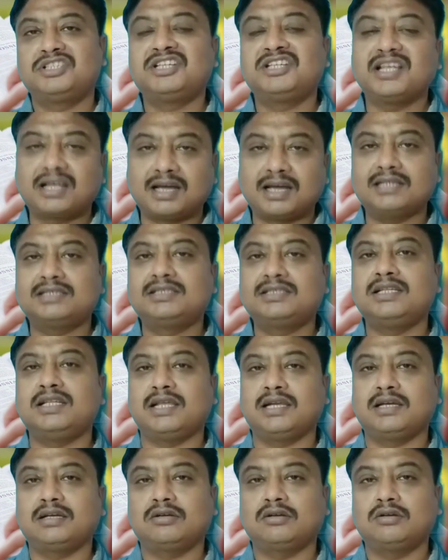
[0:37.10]

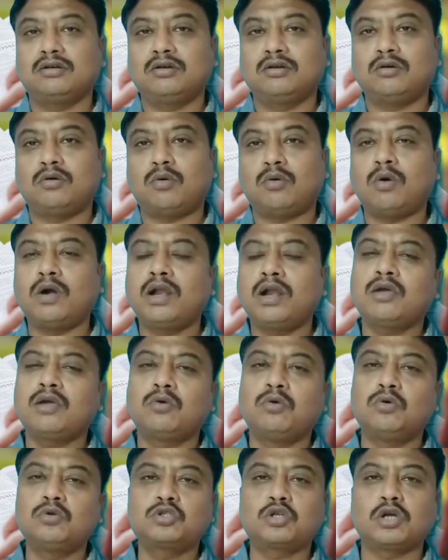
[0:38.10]
শিক্ষার্থীদের অনেক
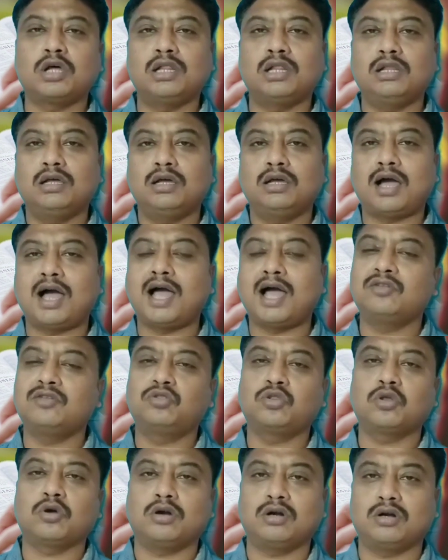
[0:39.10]
কৌশল
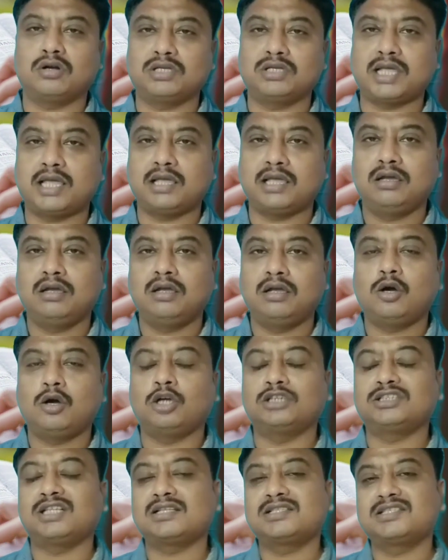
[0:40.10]
আয়ত্ত করানো যায়
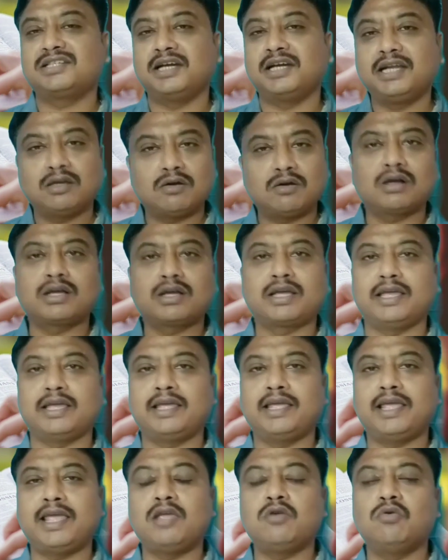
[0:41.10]
অর্থাৎ শ্রেণীকক্ষে
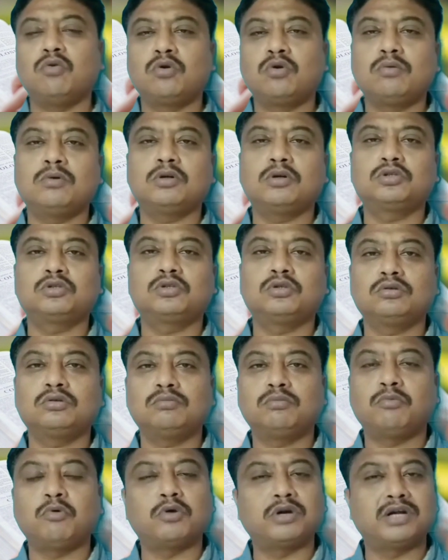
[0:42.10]
এই অনুবর্তন
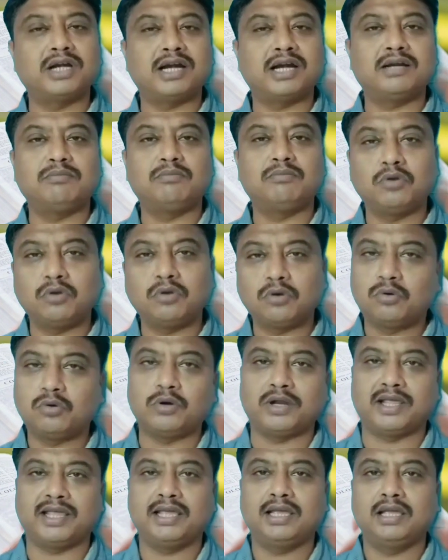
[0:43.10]
প্রক্রিয়াটি প্রয়োগ
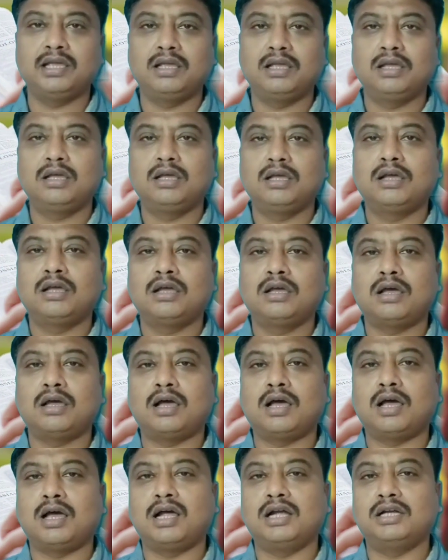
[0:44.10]
করে
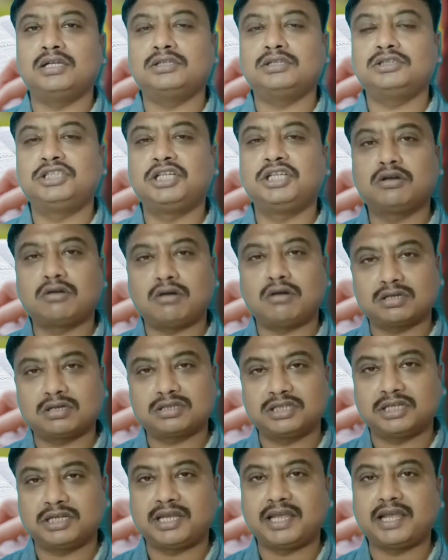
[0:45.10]
শিক্ষক
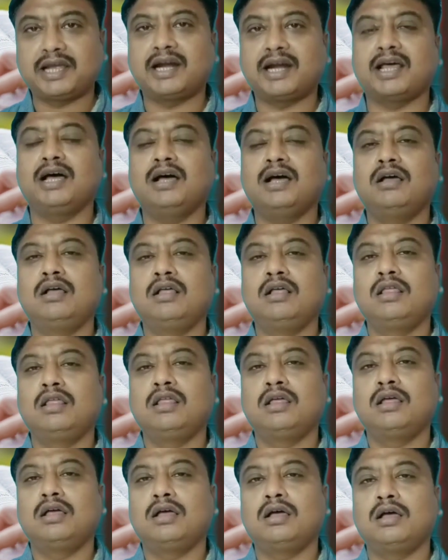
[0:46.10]
শিক্ষিকারা
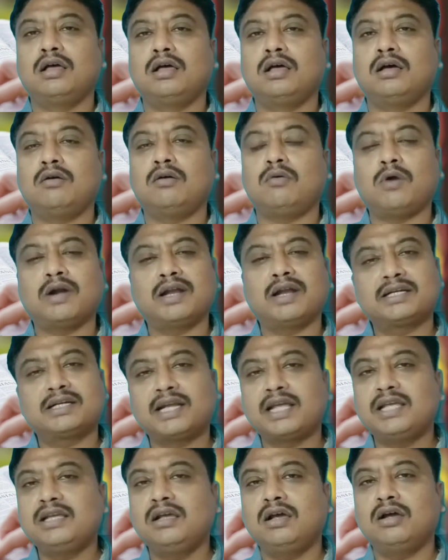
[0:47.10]

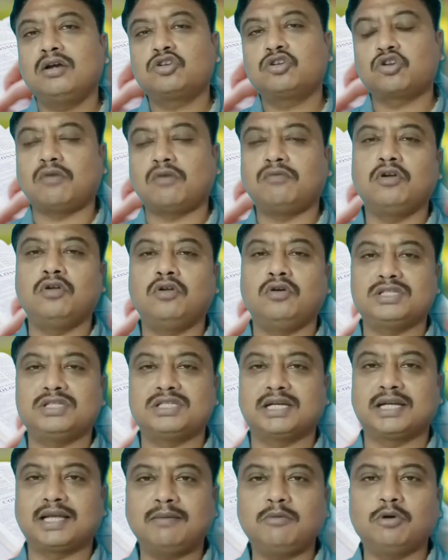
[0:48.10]
অনেকটাই সফল
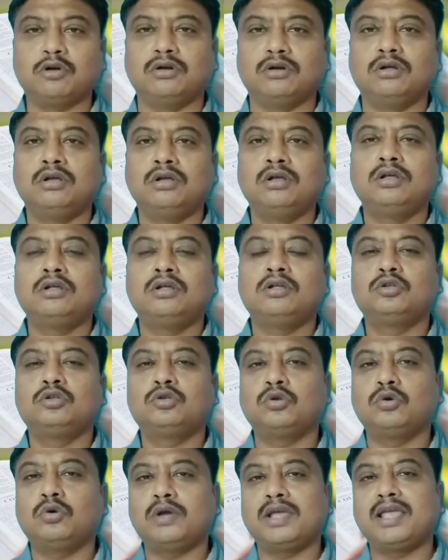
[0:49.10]
হয়েছেন কেমন
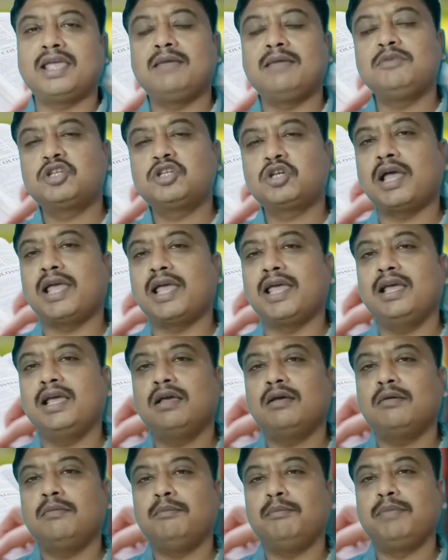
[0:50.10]
তো এই বিষয়ে
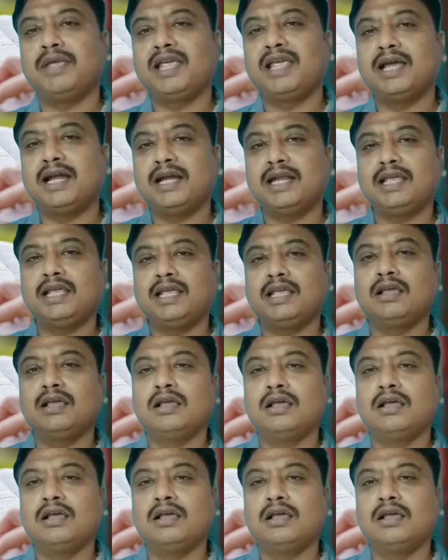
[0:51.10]
বিজ্ঞানী